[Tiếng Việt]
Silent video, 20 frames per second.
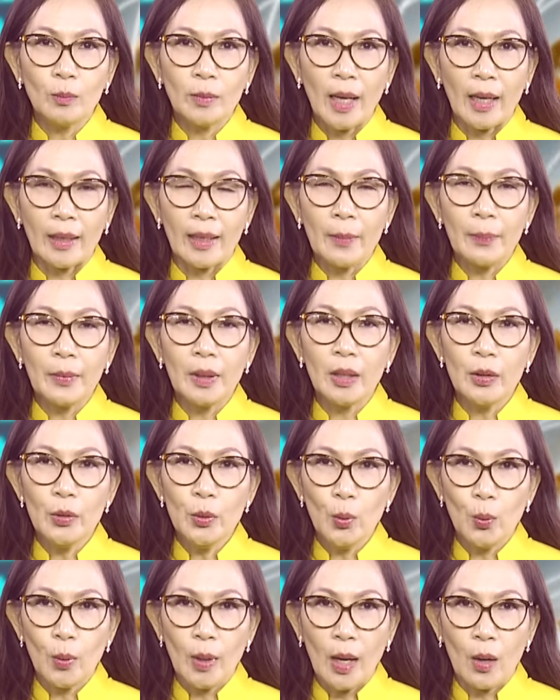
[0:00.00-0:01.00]
không thể đáp
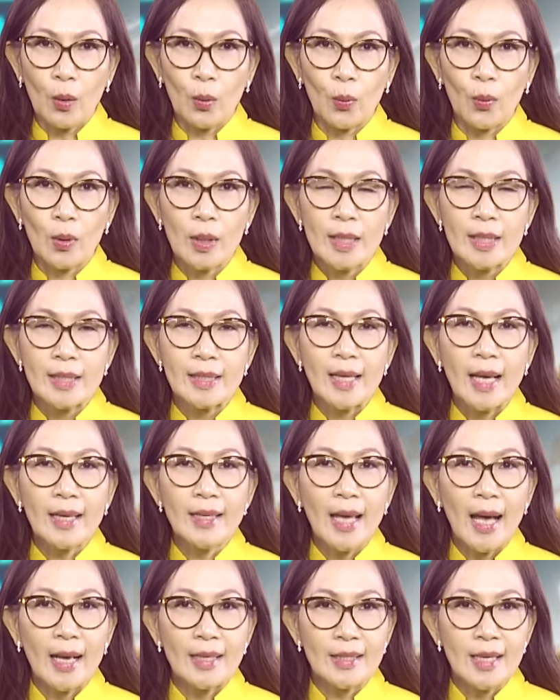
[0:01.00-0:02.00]
ứng nhu cầu, giá
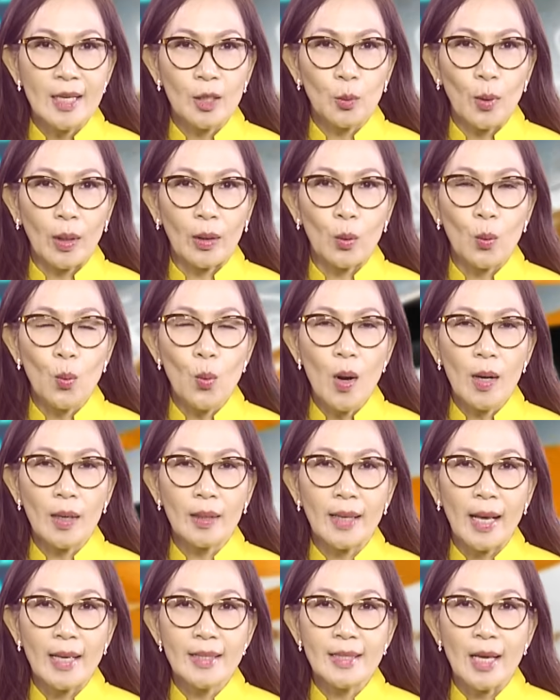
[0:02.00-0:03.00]
nhà trên toàn
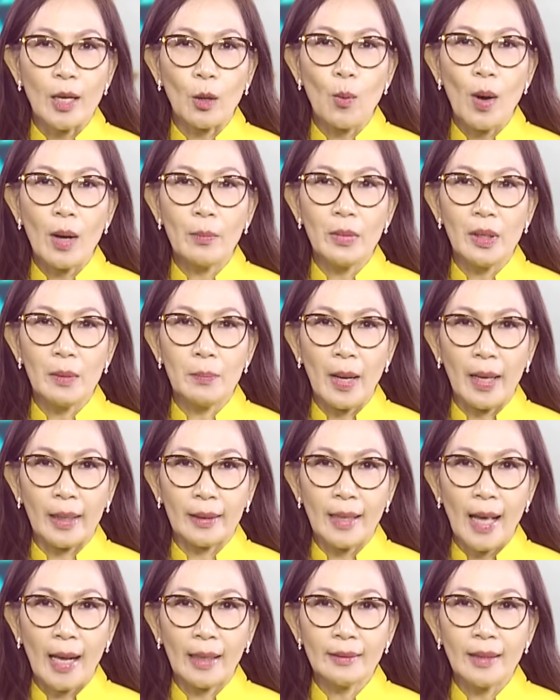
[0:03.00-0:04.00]
quốc đã trải qua 17
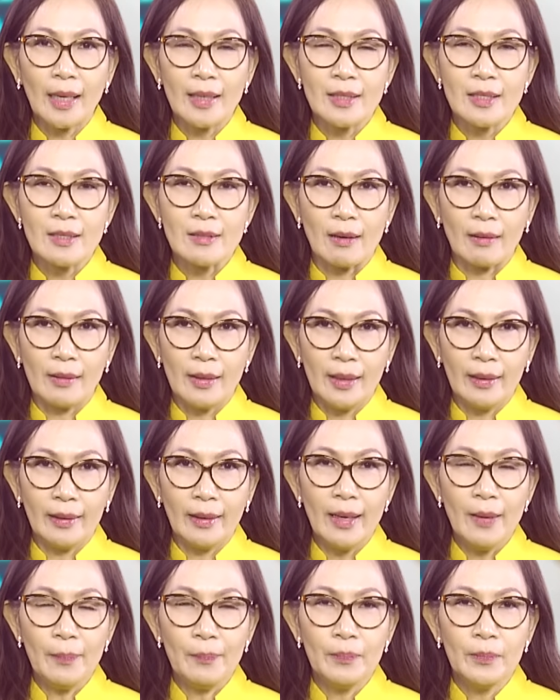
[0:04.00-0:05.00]
tháng tăng trưởng liên
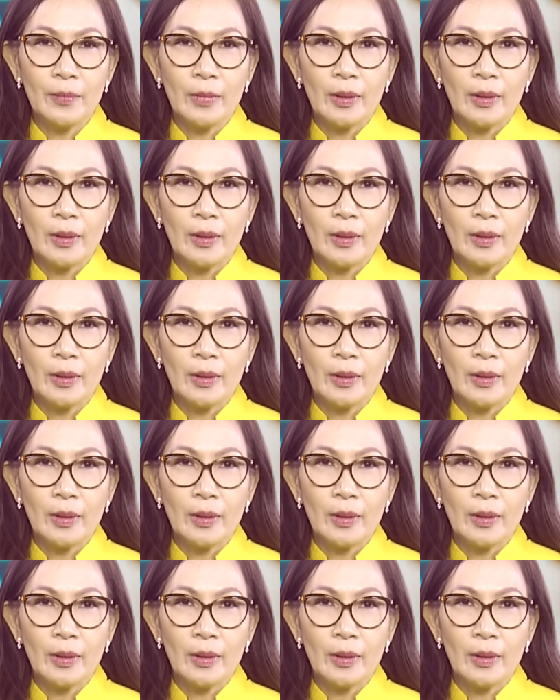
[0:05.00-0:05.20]
tiếp